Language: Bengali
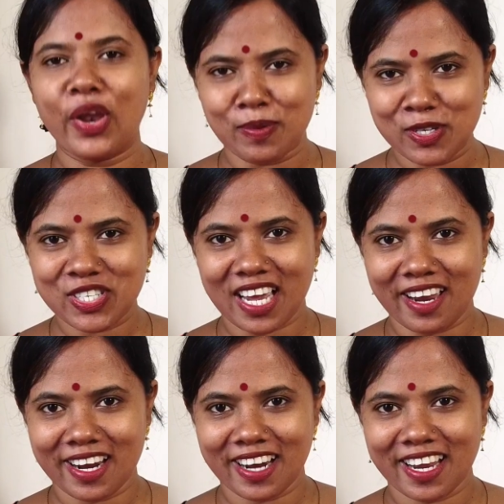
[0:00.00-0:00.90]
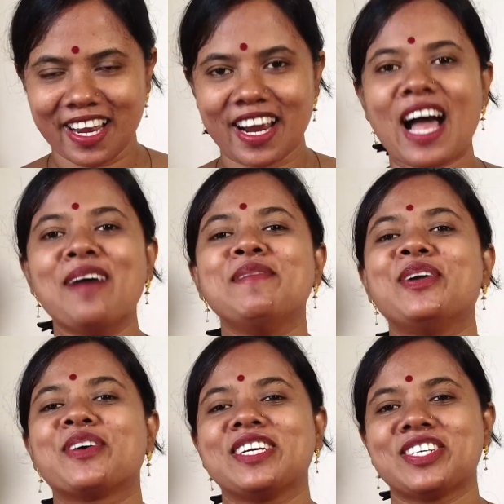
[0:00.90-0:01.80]
নমস্কার আমি
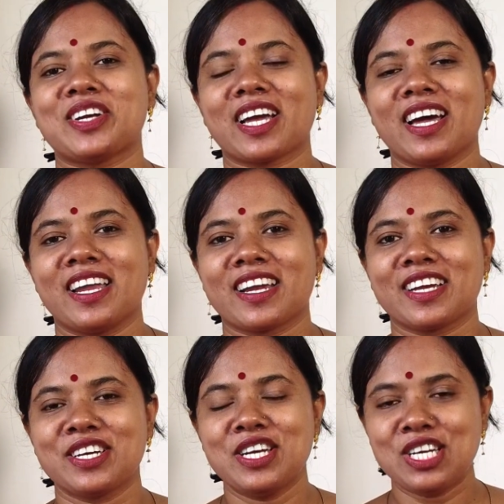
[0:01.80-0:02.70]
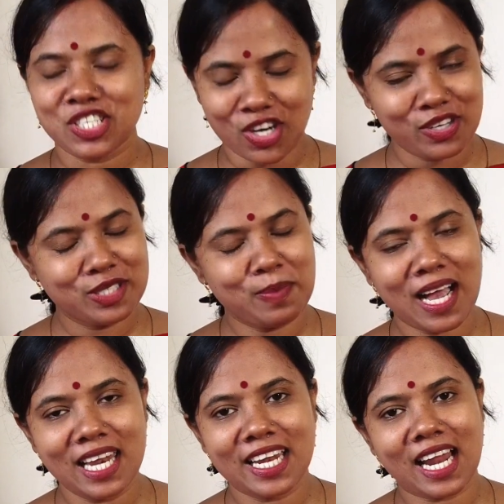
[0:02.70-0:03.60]
লক্ষ্মী সরকার সহজ
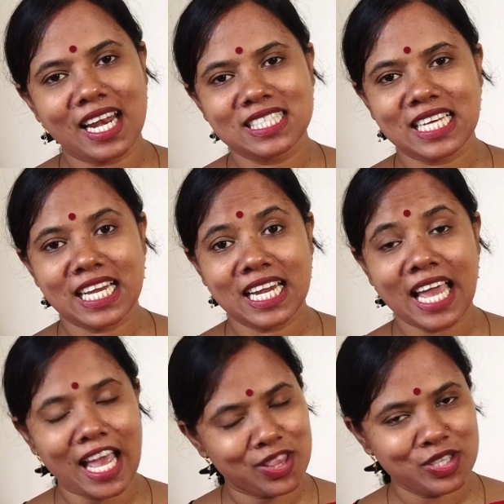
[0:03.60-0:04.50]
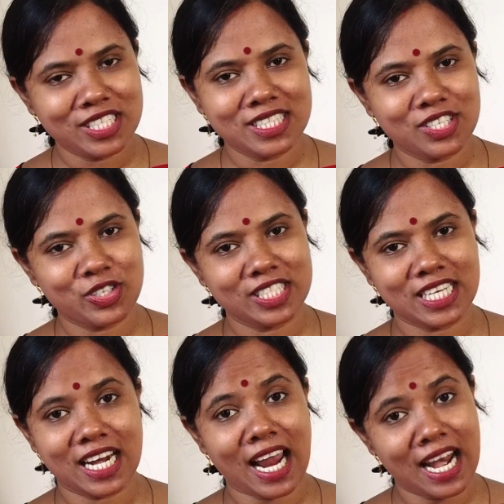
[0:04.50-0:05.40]
বাঙালি রান্না চ্যানেলে এতদিন ধরে
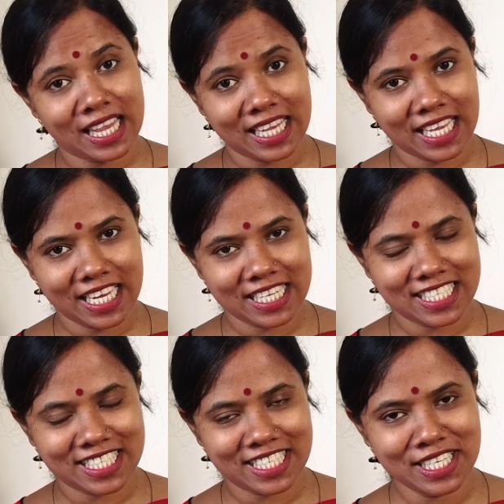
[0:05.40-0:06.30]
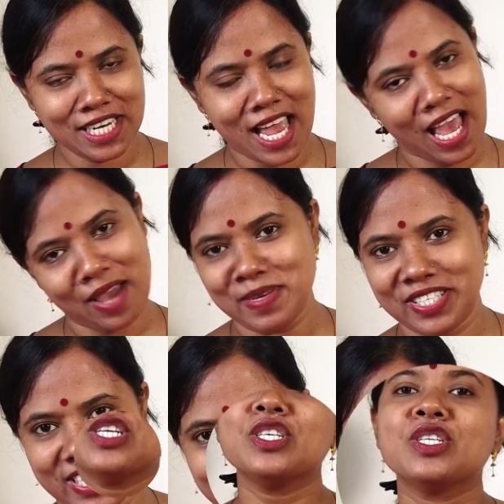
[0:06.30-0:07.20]
যার রান্না দেখে এসেছেন আমি
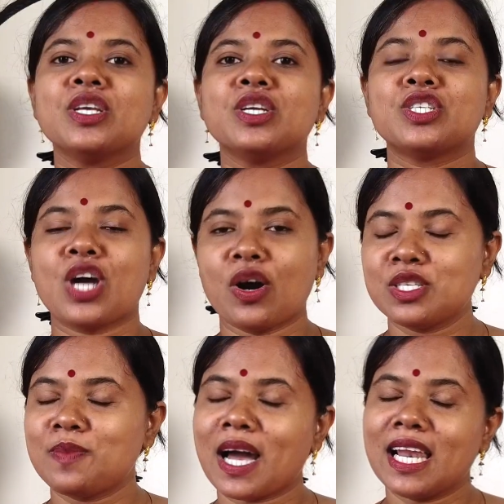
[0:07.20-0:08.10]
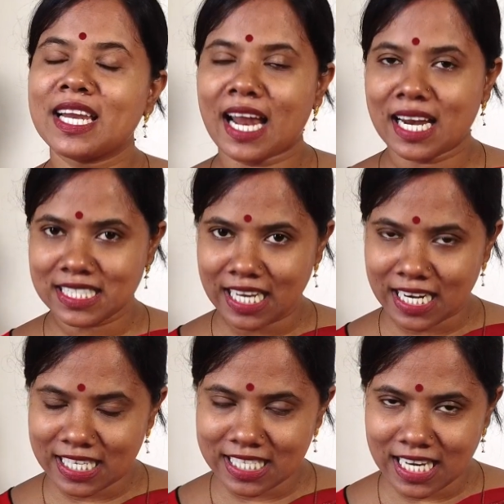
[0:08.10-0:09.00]
সেই সহজ বাঙালি রান্না
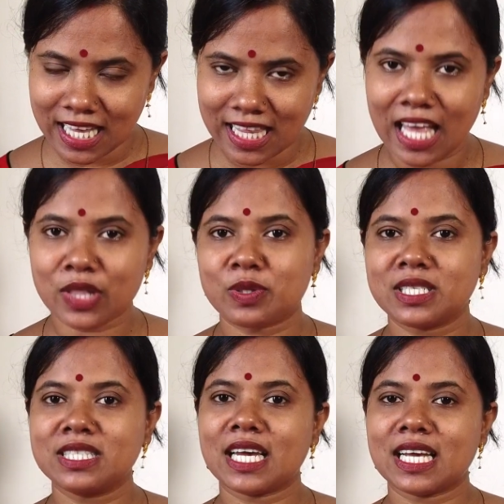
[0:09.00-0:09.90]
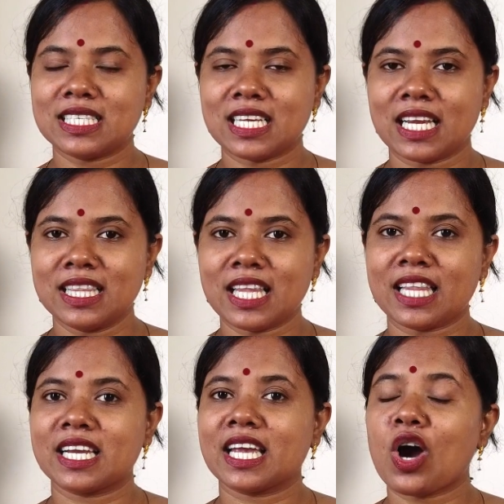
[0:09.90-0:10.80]
চ্যানেলটির সাথে এতদিন যারা ছিলেন
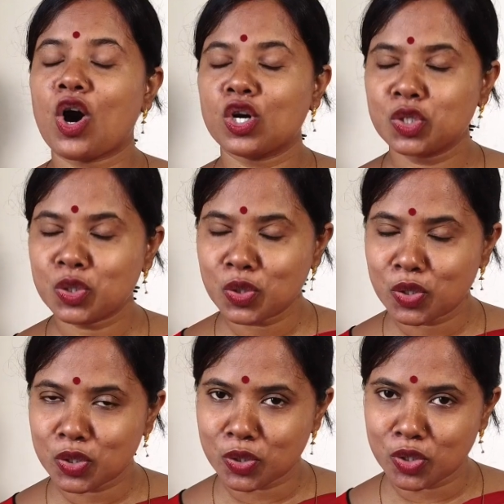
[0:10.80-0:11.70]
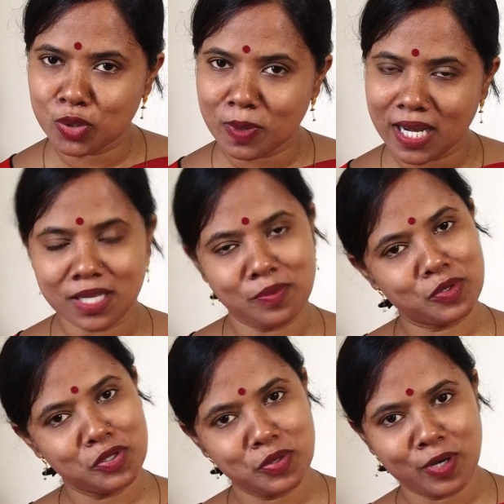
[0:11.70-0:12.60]
তাদেরকে অসংখ্য ধন্যবাদ
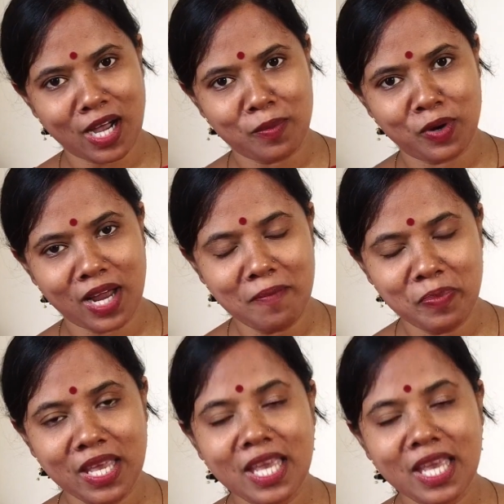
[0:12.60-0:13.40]
এবং শুভকামনা